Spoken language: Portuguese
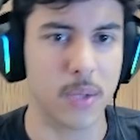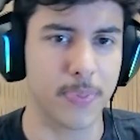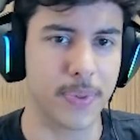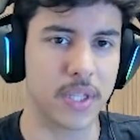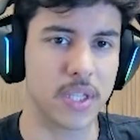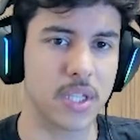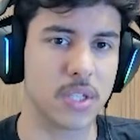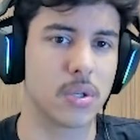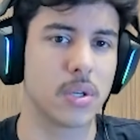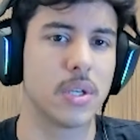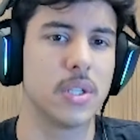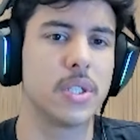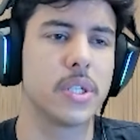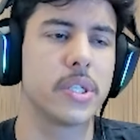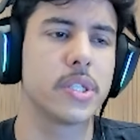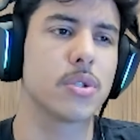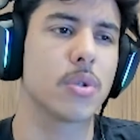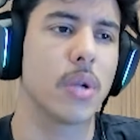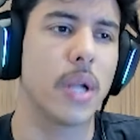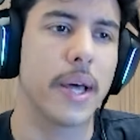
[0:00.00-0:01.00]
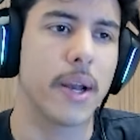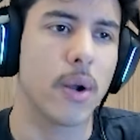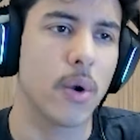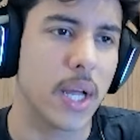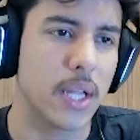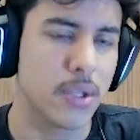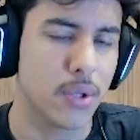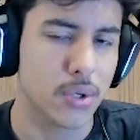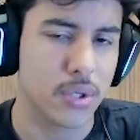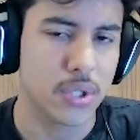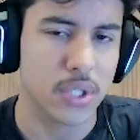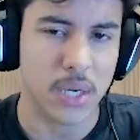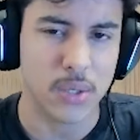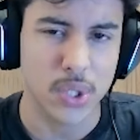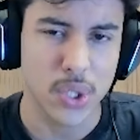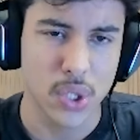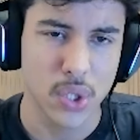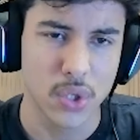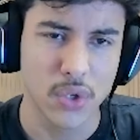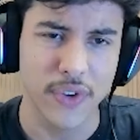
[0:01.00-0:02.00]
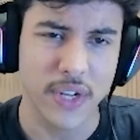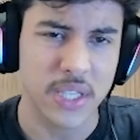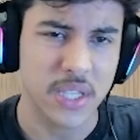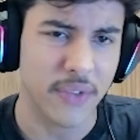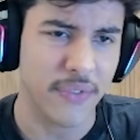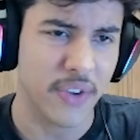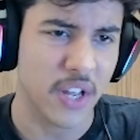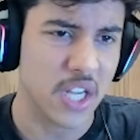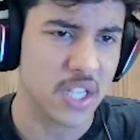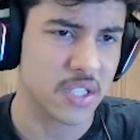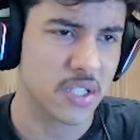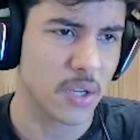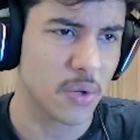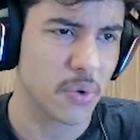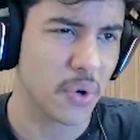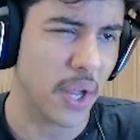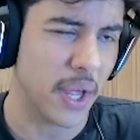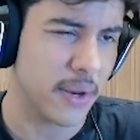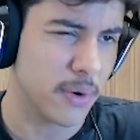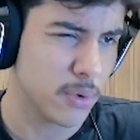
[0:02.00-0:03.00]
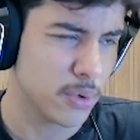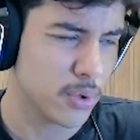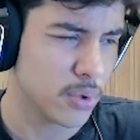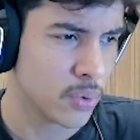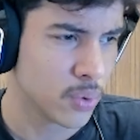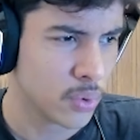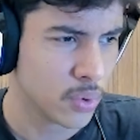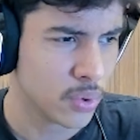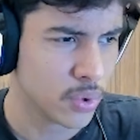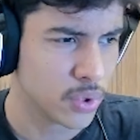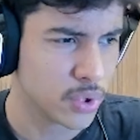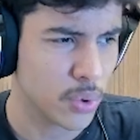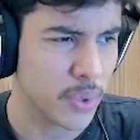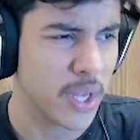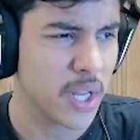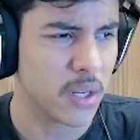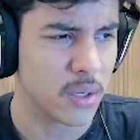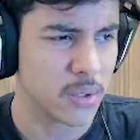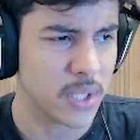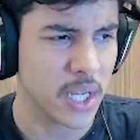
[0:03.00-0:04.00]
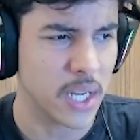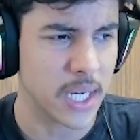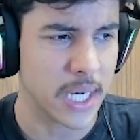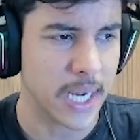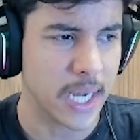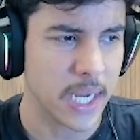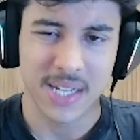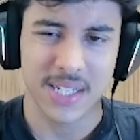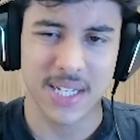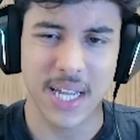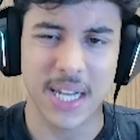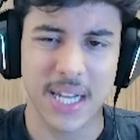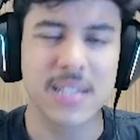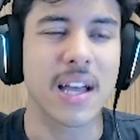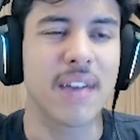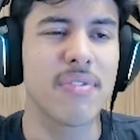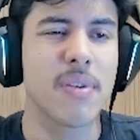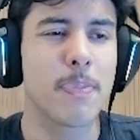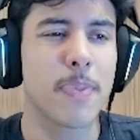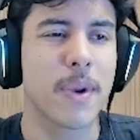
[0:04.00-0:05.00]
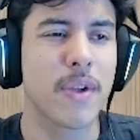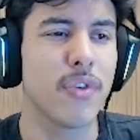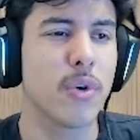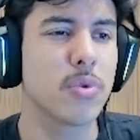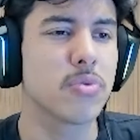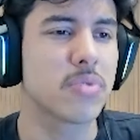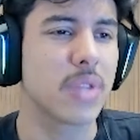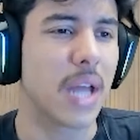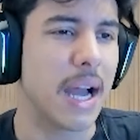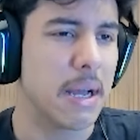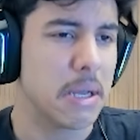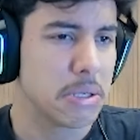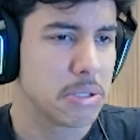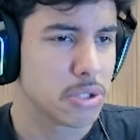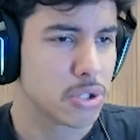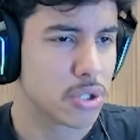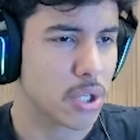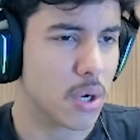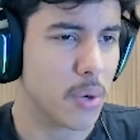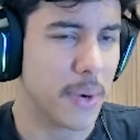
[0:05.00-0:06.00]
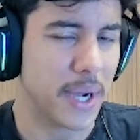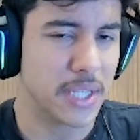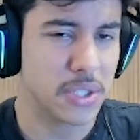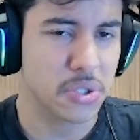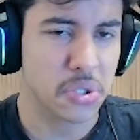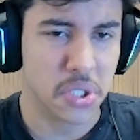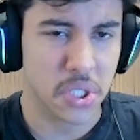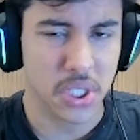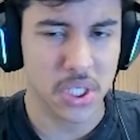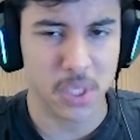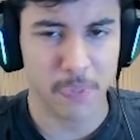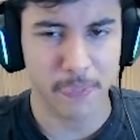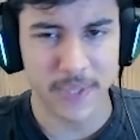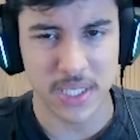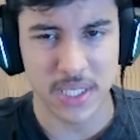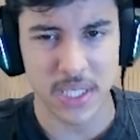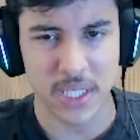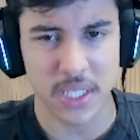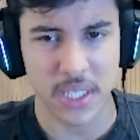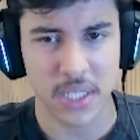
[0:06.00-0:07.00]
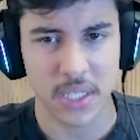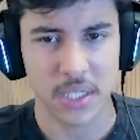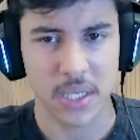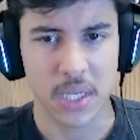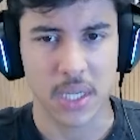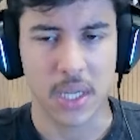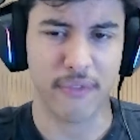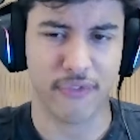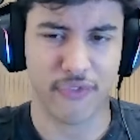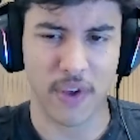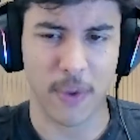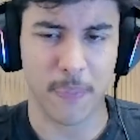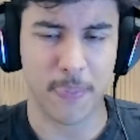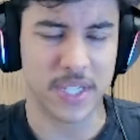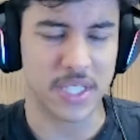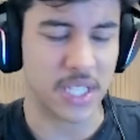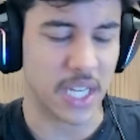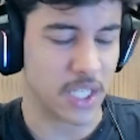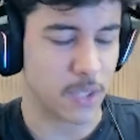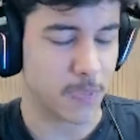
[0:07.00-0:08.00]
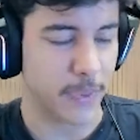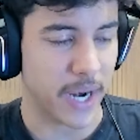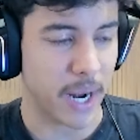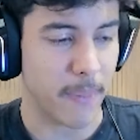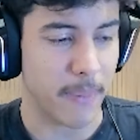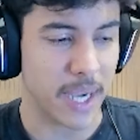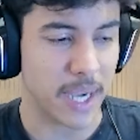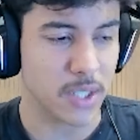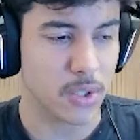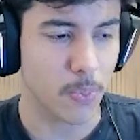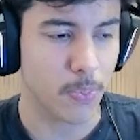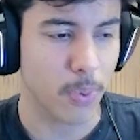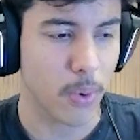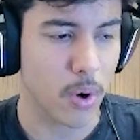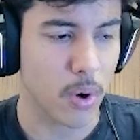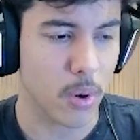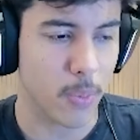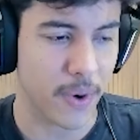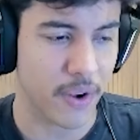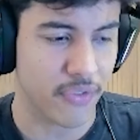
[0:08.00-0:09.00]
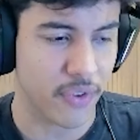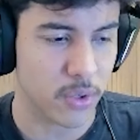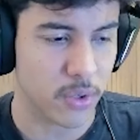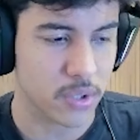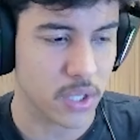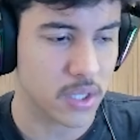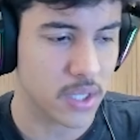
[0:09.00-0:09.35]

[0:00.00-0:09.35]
para estar tá jogando de titular ao lado do Thiago Silva, ele teve a lesão no, no joelho dele, né? E ele tava para voltar, só que eu acho que, tipo assim, vai precisar esperar mais um Entrei pouco pra volta